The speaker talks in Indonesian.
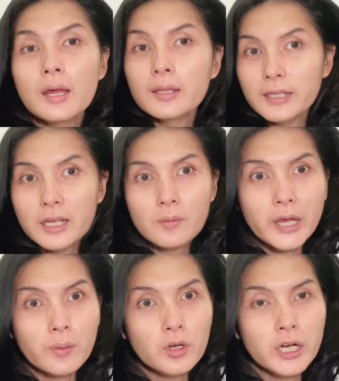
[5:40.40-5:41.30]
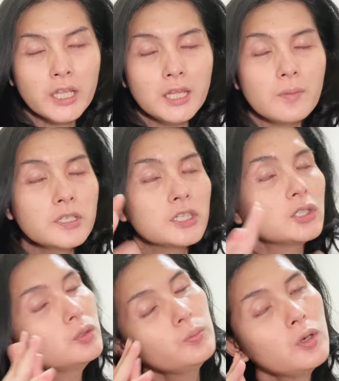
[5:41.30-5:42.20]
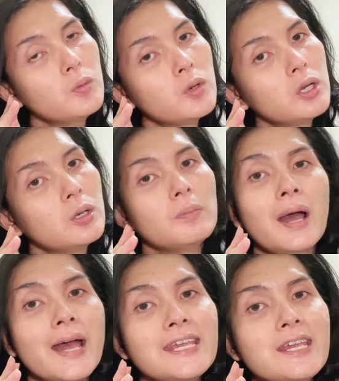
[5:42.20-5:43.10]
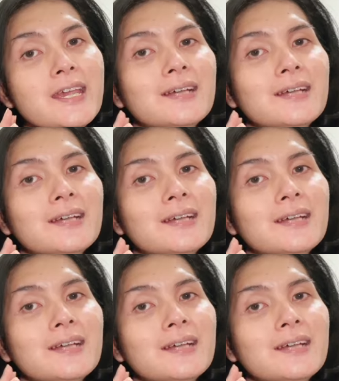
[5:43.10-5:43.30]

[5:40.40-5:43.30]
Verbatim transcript: tinggal pakai bonnet abis itu bobo bye